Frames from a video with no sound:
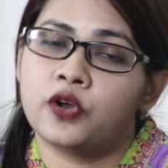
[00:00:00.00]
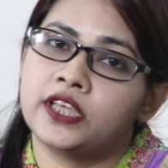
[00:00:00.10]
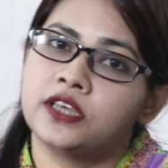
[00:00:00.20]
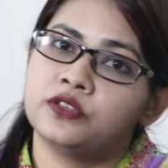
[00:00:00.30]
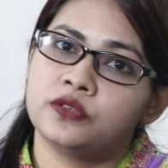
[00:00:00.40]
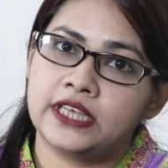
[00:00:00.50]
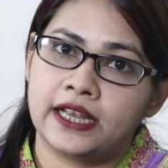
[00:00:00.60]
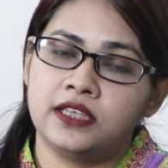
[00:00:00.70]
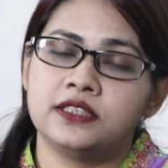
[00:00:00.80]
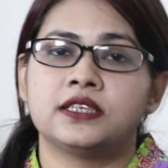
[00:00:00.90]
অনেক কিছু
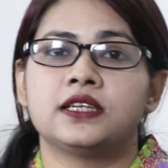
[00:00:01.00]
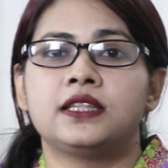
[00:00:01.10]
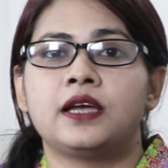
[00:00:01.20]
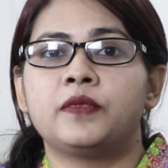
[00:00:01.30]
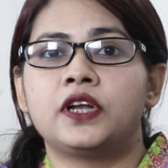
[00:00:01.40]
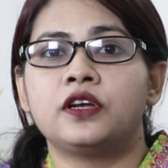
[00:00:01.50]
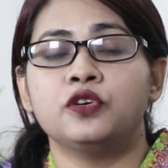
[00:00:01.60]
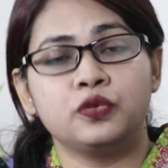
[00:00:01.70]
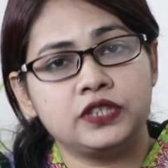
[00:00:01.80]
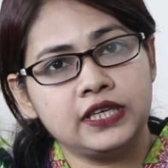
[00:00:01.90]
জানি যেটাতে আমরা
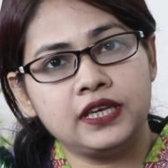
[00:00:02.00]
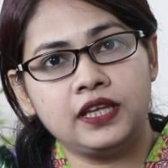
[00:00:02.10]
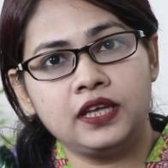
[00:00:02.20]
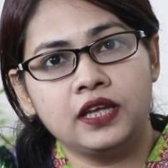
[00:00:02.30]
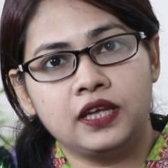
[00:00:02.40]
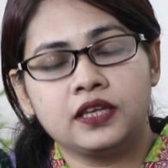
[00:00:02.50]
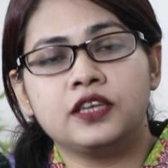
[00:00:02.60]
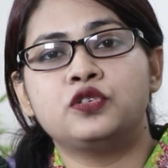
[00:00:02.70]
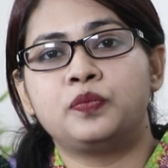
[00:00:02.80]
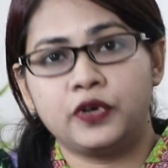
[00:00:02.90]
রুটিনলি
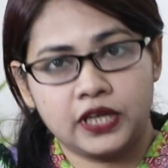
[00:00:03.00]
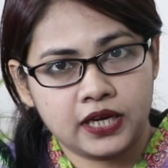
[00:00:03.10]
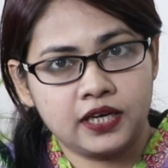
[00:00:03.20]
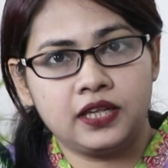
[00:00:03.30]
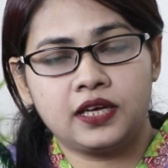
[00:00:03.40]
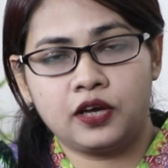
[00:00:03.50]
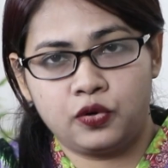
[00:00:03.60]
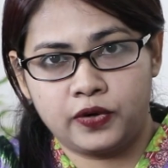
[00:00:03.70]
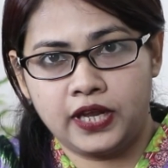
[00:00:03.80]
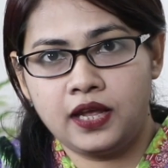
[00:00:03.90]
কিছু পরীক্ষা নিরীক্ষা
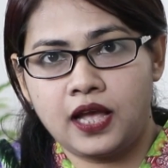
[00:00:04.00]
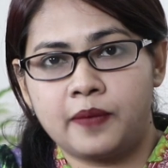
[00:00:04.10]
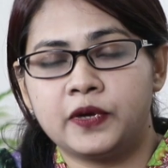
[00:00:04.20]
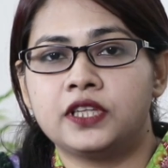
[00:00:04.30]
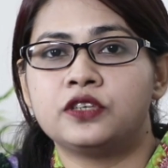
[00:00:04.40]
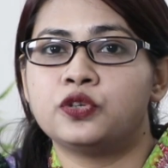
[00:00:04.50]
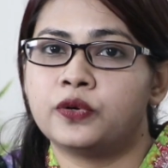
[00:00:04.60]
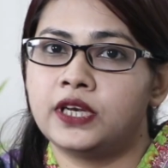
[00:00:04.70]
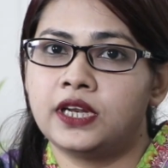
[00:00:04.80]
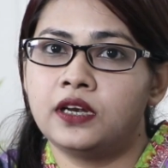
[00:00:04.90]
করে আমাদের
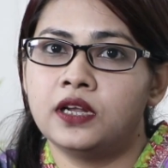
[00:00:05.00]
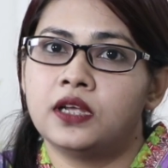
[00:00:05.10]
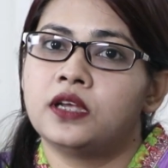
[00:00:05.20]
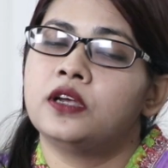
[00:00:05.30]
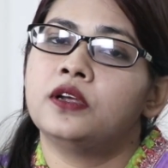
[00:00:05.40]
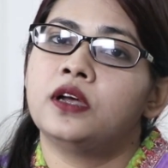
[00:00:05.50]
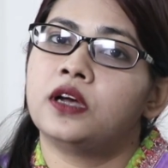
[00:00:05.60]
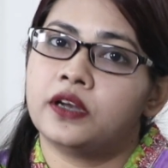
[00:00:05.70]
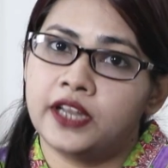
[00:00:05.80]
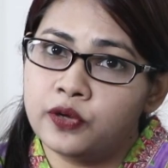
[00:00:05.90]
শরীরের
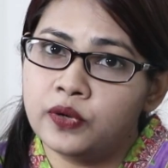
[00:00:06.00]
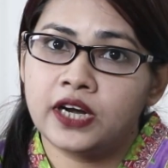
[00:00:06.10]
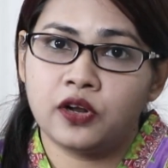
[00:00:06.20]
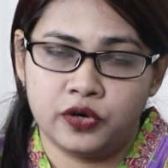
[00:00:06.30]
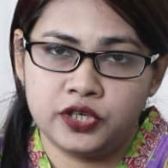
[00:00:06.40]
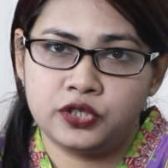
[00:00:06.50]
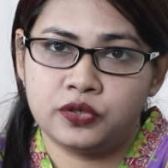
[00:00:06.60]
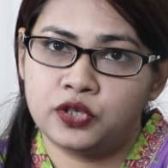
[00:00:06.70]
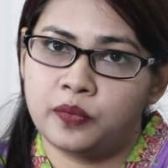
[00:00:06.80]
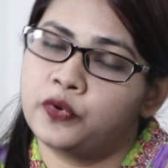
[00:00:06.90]
রেগুলার
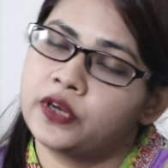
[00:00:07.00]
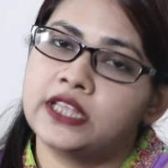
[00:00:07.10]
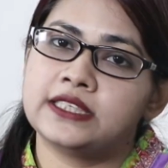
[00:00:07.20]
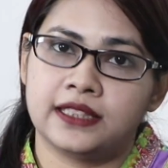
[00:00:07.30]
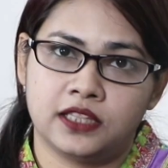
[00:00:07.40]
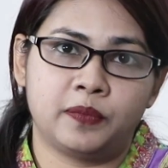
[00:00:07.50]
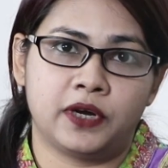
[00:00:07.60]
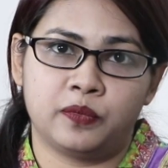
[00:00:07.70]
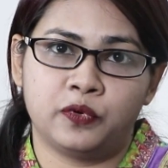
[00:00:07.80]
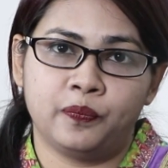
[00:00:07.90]
কন্ডিশন সম্পর্কে জানতে
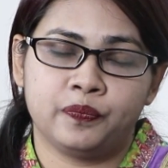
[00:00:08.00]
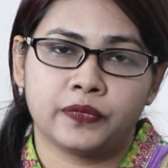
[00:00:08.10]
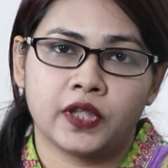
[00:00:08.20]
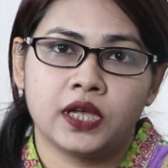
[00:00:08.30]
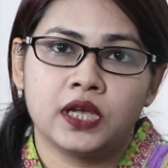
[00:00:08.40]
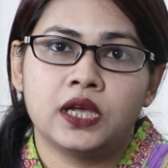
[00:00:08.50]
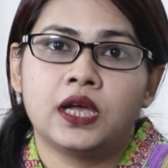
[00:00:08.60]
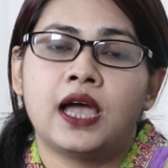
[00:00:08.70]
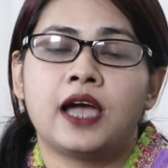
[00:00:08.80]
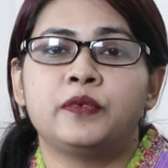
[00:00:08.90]
পারবো
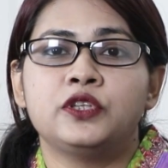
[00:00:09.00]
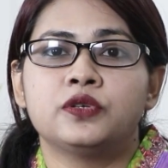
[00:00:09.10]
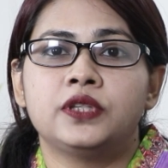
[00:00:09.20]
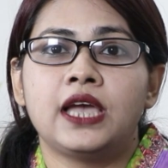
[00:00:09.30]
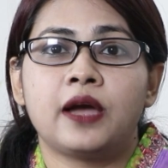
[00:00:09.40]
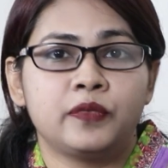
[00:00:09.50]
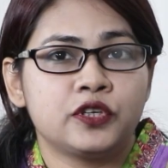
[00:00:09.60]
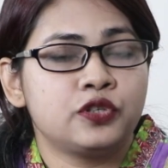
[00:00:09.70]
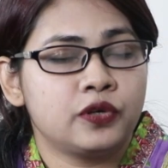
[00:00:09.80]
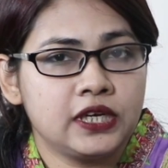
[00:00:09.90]
আপনি যদি
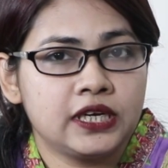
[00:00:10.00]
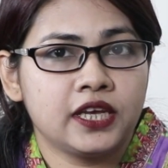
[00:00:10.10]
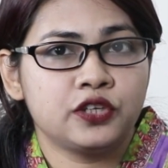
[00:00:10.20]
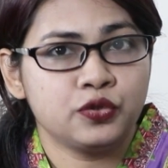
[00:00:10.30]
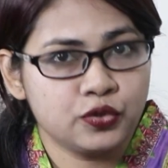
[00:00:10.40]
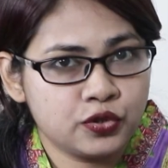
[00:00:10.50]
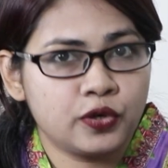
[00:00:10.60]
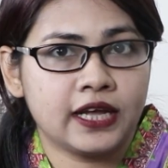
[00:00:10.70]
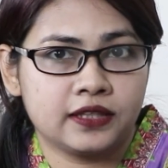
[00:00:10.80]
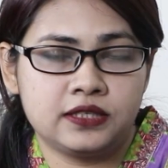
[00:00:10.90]
আপনার শরীরকে সুস্থ
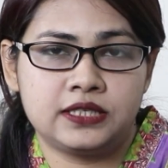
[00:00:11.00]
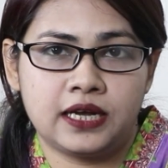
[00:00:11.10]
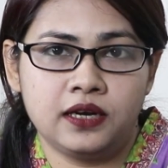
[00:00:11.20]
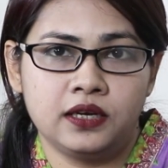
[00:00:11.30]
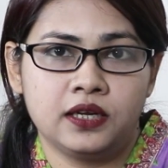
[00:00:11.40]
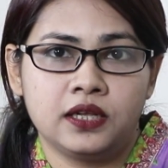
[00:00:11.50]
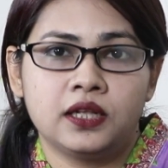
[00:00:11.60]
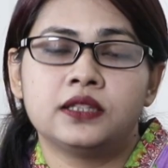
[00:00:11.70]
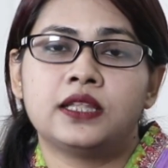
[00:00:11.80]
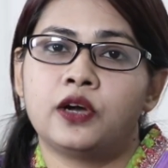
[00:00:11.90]
রাখতে চান
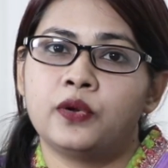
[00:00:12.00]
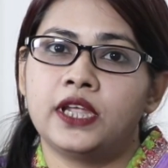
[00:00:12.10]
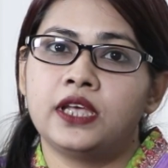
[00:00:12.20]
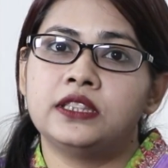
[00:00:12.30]
তাহলে